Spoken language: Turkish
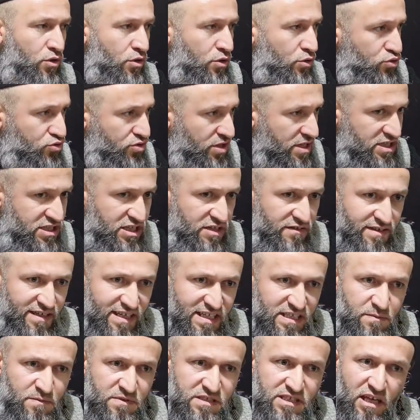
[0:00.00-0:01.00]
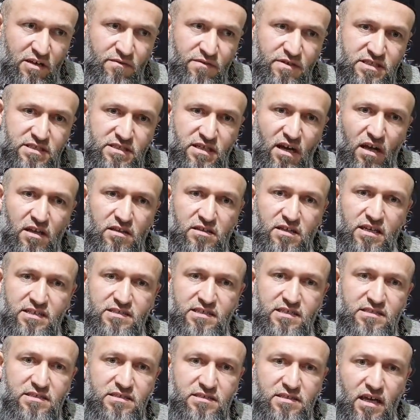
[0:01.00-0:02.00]
Hüseyin Çevik resmi sayfasını Allah razı
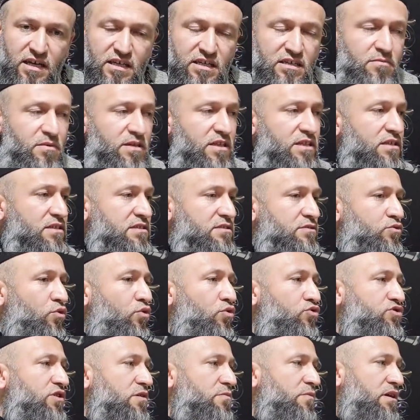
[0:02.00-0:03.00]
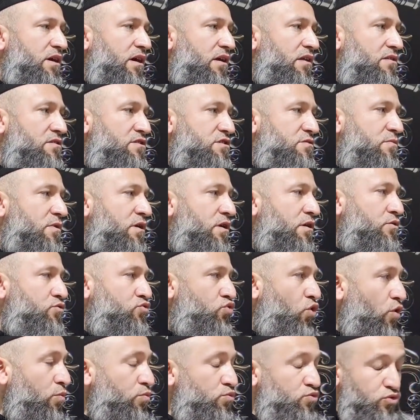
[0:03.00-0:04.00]
olsun takip edin yazın. Ne olacak mı kardeşim?
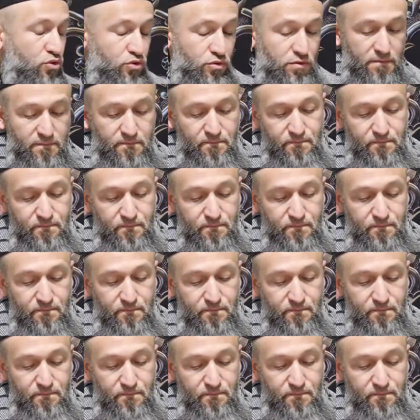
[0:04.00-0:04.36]
Çok mu zor?